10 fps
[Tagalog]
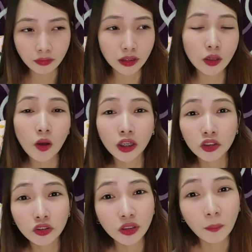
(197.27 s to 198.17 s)

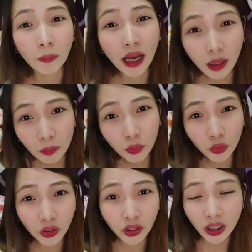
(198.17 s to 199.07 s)
Tatawagin niyo ng baboy,
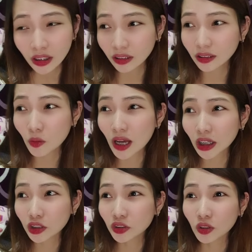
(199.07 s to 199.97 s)

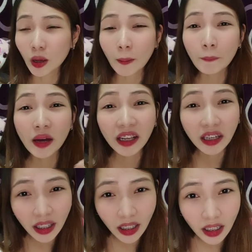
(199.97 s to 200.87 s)
tatawagin niyo ng
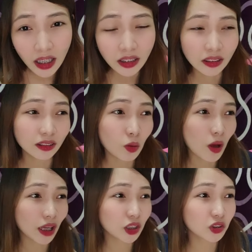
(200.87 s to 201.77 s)
barel,
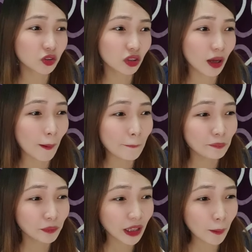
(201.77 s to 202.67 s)
tatawagin niyo ng
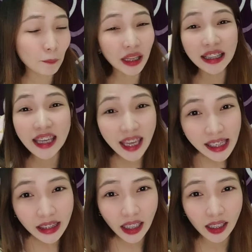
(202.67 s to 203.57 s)

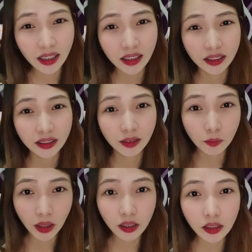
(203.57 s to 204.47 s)
balyena, 'di ba?